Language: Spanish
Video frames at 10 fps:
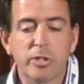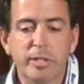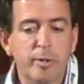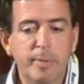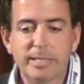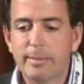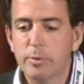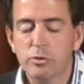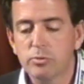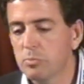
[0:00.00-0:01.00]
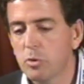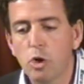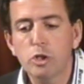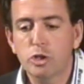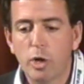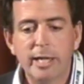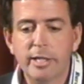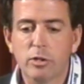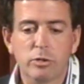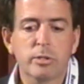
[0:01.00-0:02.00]
Y nos pasamos ocho
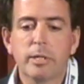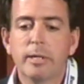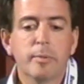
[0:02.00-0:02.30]
años